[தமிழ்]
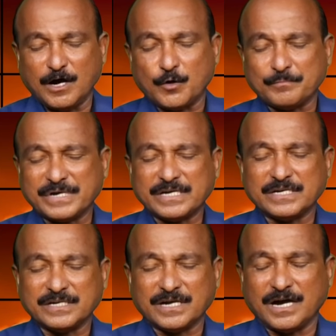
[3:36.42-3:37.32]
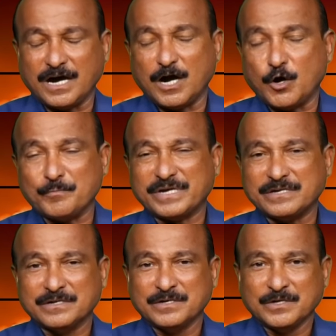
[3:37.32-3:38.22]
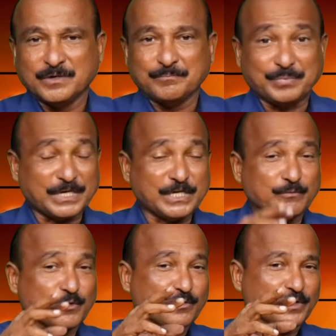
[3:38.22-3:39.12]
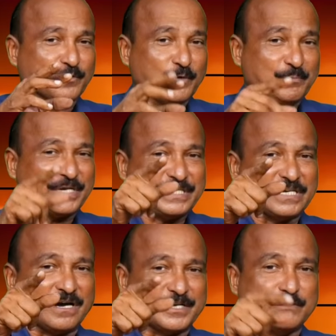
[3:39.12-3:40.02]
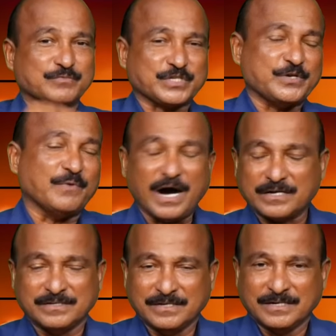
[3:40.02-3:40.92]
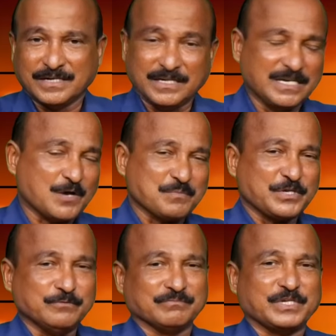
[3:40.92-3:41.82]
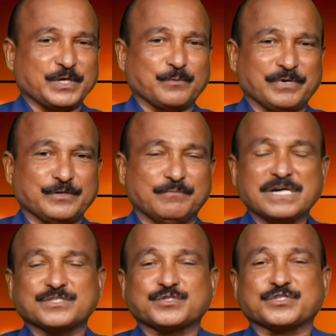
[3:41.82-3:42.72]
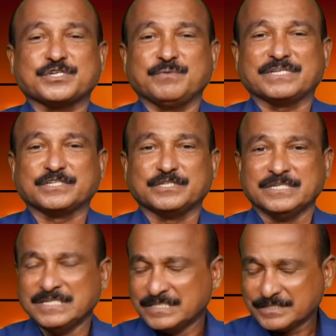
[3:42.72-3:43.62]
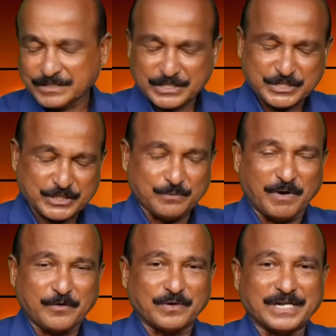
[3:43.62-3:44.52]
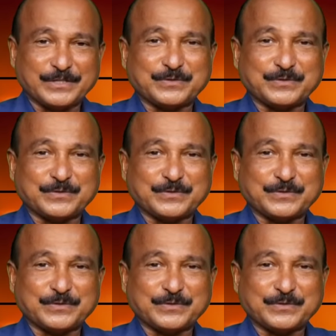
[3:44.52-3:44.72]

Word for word: ஆமேன் ஆமேன் பெரியவர் உங்களுக்குள் பெரிய காரியம் செய்வா நன்மையும் கிருபையும் ஆசீர்வாதங்கள் நிச்சயமாக உங்களை